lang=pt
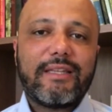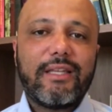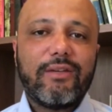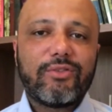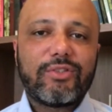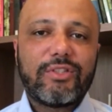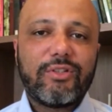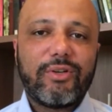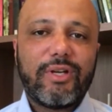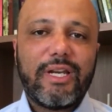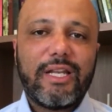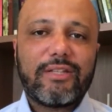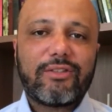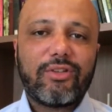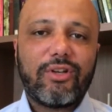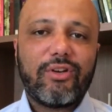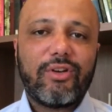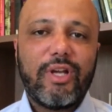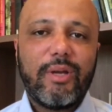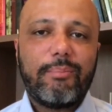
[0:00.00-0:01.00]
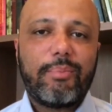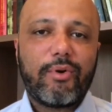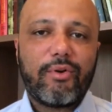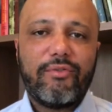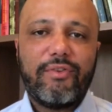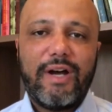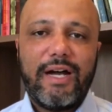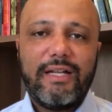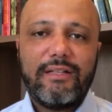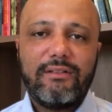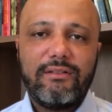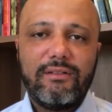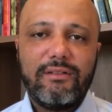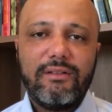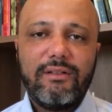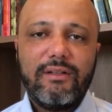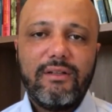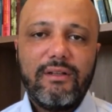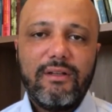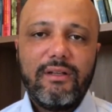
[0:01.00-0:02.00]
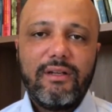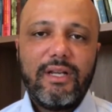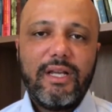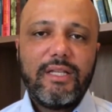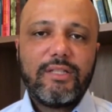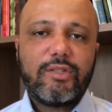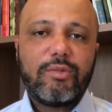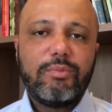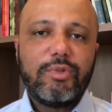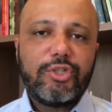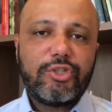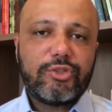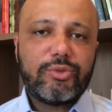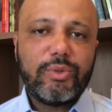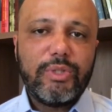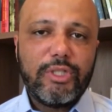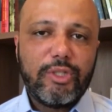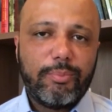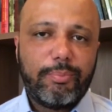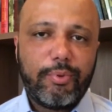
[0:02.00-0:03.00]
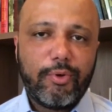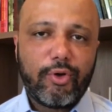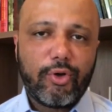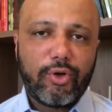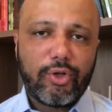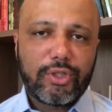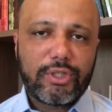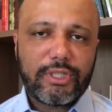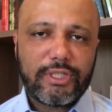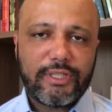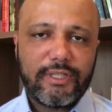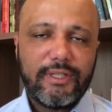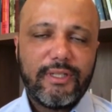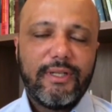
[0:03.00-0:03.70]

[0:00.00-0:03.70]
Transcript: a ter o seu relatório reprovado, né, substituído por outro.